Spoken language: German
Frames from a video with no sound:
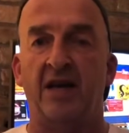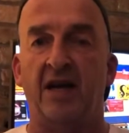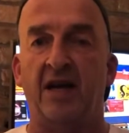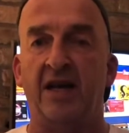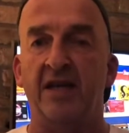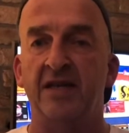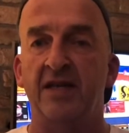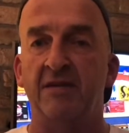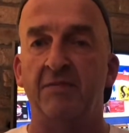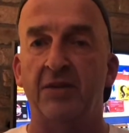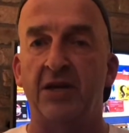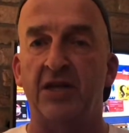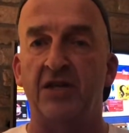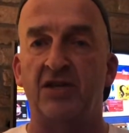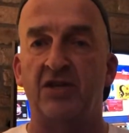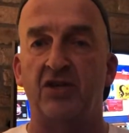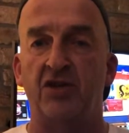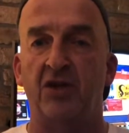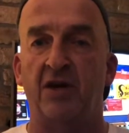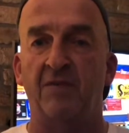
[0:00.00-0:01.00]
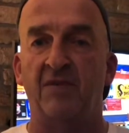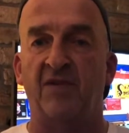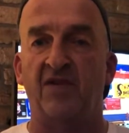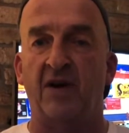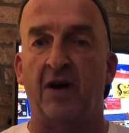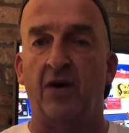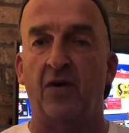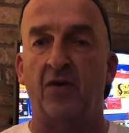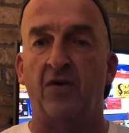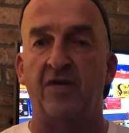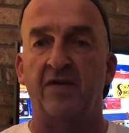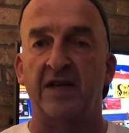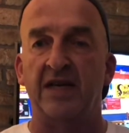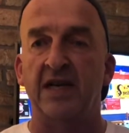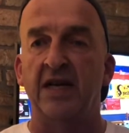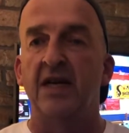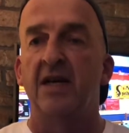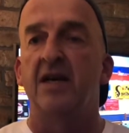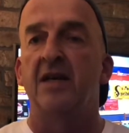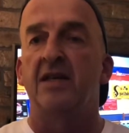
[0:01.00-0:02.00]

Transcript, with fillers: an den Bildschirmen zu Hause,